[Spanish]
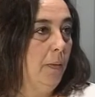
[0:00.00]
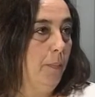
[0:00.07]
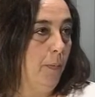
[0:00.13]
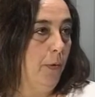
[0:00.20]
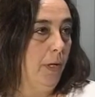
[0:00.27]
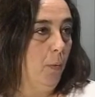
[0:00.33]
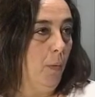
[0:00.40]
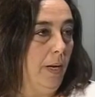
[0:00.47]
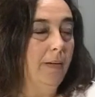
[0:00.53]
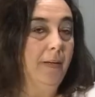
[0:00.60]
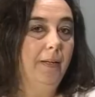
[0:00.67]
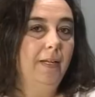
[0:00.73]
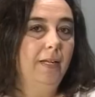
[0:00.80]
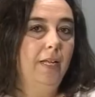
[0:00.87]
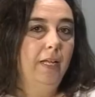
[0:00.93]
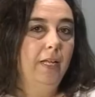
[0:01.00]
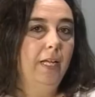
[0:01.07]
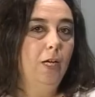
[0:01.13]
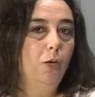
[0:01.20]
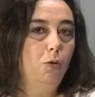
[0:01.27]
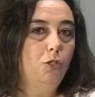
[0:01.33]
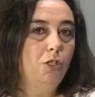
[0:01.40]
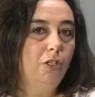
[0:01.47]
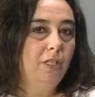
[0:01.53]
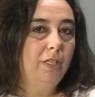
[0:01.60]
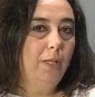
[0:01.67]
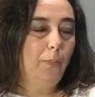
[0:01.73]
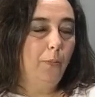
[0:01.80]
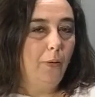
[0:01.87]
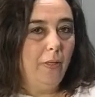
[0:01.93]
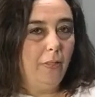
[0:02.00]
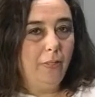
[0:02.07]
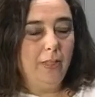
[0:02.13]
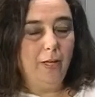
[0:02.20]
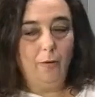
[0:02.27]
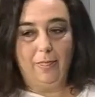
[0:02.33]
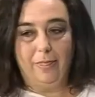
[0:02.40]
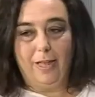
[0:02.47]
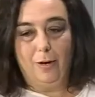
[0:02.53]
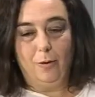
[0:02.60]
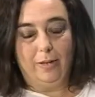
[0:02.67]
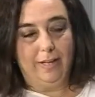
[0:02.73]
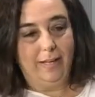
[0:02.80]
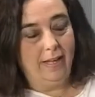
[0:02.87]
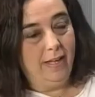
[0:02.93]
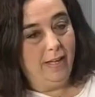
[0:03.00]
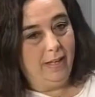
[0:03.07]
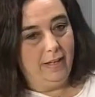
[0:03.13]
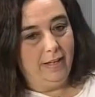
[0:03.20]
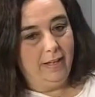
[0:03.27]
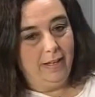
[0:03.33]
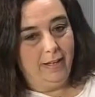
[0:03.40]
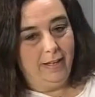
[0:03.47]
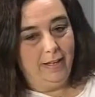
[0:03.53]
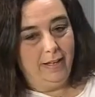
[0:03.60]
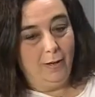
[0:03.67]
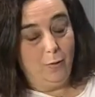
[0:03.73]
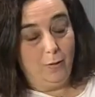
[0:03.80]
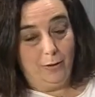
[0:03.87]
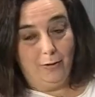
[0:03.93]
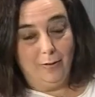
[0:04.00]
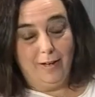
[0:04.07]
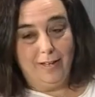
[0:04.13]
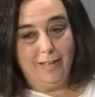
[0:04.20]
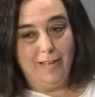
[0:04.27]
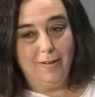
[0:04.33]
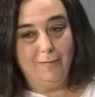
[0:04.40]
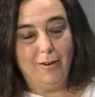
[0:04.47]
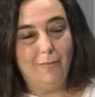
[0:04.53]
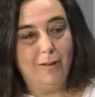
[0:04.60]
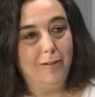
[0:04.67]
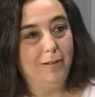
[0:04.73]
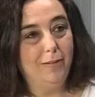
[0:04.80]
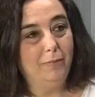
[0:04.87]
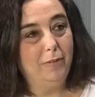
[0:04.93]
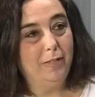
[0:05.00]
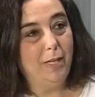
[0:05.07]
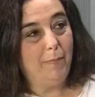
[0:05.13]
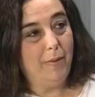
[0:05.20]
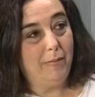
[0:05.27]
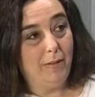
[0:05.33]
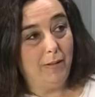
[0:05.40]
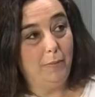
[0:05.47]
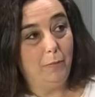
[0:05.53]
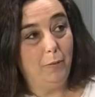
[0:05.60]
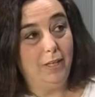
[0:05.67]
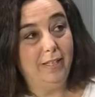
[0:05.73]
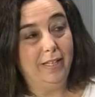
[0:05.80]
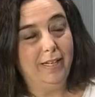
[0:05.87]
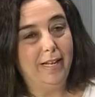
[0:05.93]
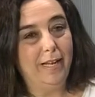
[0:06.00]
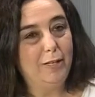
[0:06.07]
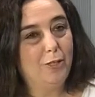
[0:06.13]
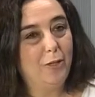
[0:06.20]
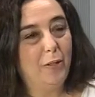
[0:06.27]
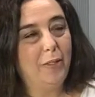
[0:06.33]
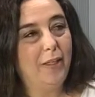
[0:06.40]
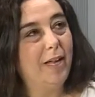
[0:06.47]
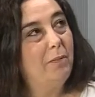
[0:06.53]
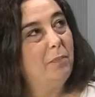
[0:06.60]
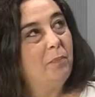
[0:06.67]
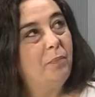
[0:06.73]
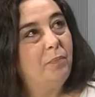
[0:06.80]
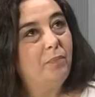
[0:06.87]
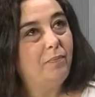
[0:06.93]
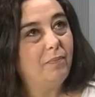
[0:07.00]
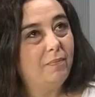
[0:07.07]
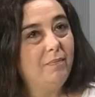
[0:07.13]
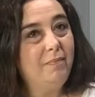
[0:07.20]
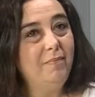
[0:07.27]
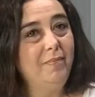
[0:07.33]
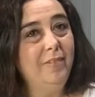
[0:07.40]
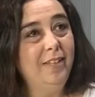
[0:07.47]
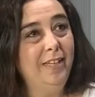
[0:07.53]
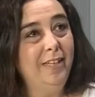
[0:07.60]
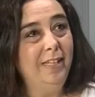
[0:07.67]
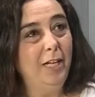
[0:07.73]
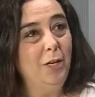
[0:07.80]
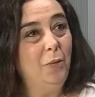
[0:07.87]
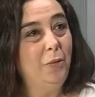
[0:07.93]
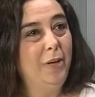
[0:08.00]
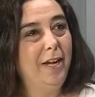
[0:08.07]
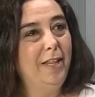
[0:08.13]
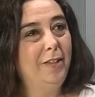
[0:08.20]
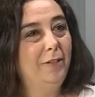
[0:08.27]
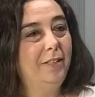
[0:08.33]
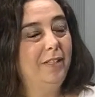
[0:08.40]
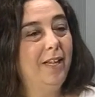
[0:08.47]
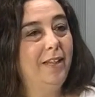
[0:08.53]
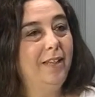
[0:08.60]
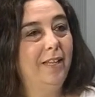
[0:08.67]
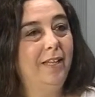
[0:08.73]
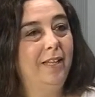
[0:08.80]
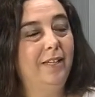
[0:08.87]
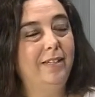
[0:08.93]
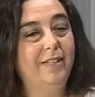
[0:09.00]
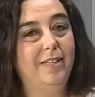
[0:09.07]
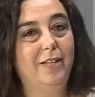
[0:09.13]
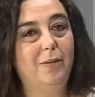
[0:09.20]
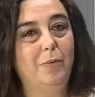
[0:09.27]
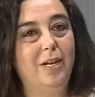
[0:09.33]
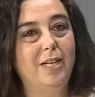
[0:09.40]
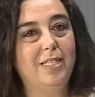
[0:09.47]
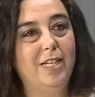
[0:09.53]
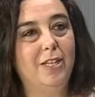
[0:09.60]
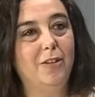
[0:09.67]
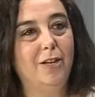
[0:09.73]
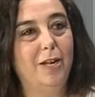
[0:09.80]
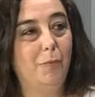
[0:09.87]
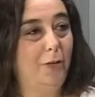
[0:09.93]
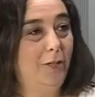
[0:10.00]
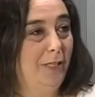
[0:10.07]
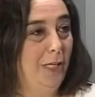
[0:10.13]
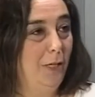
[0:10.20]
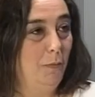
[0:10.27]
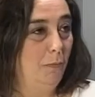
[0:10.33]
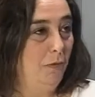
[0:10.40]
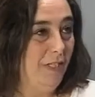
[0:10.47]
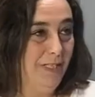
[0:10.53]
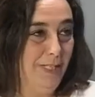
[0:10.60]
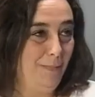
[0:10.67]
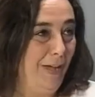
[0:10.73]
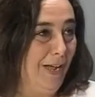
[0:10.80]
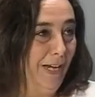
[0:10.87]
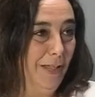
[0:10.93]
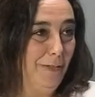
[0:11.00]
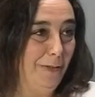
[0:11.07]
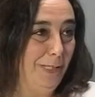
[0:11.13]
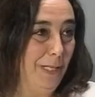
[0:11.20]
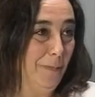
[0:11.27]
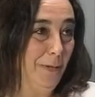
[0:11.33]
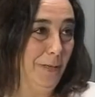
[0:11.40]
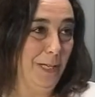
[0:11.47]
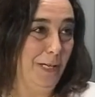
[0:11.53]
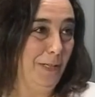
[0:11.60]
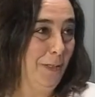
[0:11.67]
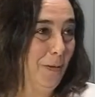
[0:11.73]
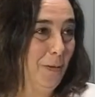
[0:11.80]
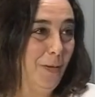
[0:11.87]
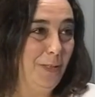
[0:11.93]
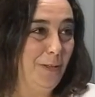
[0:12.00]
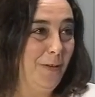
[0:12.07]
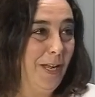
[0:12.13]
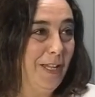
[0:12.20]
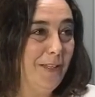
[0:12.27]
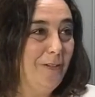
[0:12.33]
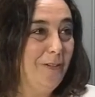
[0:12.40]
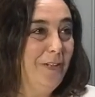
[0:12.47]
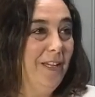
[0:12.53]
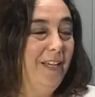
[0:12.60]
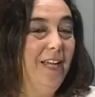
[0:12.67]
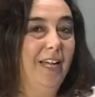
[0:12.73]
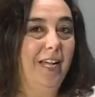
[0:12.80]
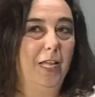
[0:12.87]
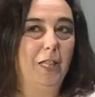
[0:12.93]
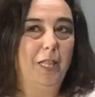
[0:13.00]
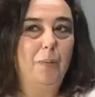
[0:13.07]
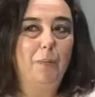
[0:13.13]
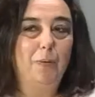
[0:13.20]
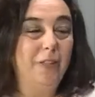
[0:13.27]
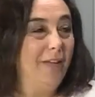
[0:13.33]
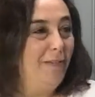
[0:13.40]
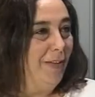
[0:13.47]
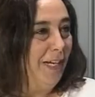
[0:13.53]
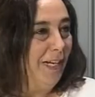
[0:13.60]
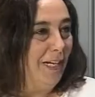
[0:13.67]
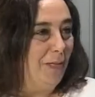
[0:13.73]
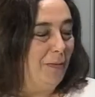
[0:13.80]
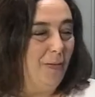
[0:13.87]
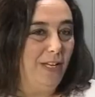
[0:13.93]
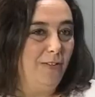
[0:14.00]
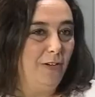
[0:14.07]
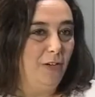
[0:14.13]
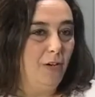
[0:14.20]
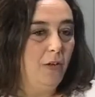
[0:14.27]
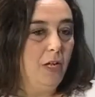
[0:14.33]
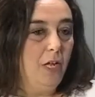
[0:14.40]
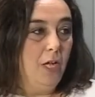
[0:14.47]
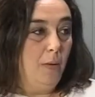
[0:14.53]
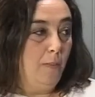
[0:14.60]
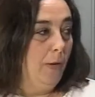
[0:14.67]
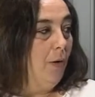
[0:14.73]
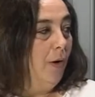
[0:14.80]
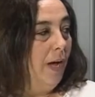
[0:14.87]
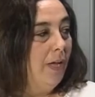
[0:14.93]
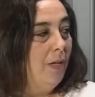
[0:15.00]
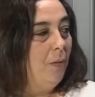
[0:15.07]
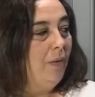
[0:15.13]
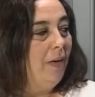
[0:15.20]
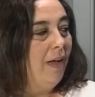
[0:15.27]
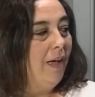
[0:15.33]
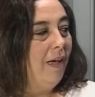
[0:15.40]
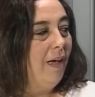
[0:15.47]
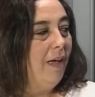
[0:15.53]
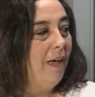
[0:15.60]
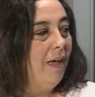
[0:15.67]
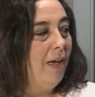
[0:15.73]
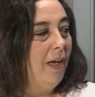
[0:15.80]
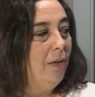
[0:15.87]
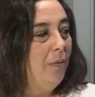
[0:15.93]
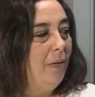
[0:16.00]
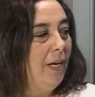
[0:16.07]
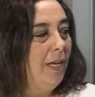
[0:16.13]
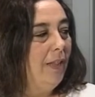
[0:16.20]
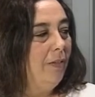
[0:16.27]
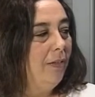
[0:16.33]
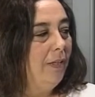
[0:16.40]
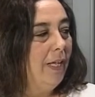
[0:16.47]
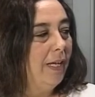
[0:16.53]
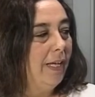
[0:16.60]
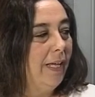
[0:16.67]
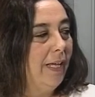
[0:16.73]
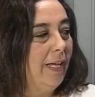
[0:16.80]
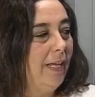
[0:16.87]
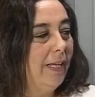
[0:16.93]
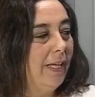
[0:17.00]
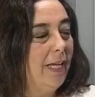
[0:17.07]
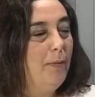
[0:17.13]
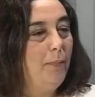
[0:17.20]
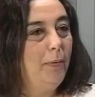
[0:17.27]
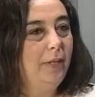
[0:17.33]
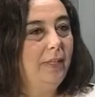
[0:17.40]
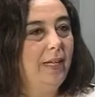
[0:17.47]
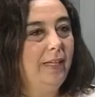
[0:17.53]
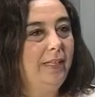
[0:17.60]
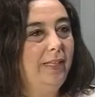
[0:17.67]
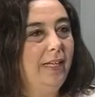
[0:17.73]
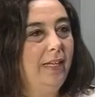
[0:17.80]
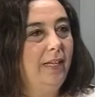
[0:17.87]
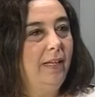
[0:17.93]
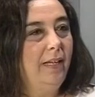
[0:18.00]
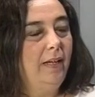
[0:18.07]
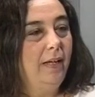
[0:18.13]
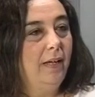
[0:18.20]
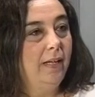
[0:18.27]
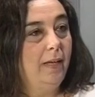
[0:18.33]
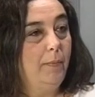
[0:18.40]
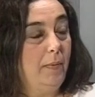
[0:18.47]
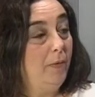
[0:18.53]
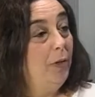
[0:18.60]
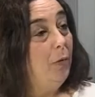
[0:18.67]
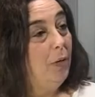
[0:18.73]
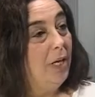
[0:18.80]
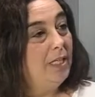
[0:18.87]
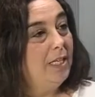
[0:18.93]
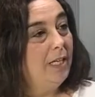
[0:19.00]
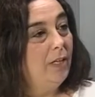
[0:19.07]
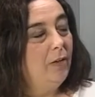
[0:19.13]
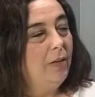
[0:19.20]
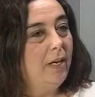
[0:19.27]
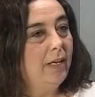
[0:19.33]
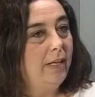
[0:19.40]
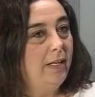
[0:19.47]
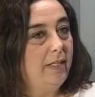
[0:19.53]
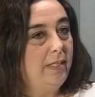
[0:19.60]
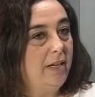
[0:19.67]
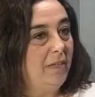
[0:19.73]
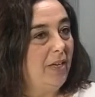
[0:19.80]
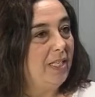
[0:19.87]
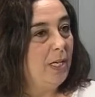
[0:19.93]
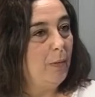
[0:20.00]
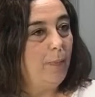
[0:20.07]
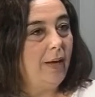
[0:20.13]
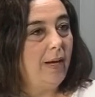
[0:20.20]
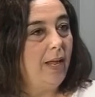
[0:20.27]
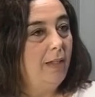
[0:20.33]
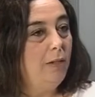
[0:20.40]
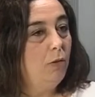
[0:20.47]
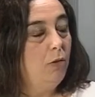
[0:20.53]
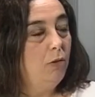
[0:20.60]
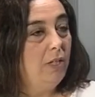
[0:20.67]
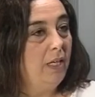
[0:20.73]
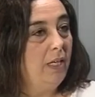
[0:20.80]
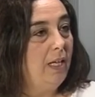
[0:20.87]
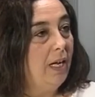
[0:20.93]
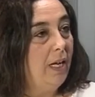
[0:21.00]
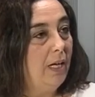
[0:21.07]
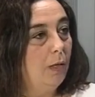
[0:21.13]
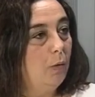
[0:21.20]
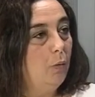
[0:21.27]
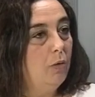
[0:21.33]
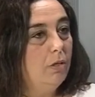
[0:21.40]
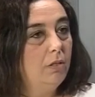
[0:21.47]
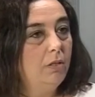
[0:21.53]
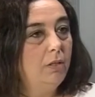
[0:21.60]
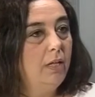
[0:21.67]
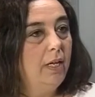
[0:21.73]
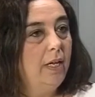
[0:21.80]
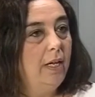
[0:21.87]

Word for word: por igual. Incluso te puedo decir, Gonzalo, que eh, cuando ayer hablaba un tema de política social, y tengo una anécdota de, una señora, bueno, tengo muchísimas anécdotas, porque en estos cuatro años quizás podía haber escrito un libro, ¿no? Pero hay una, hay una anécdota que, es importante, que me vino una señora que se había separado, no tenía recursos,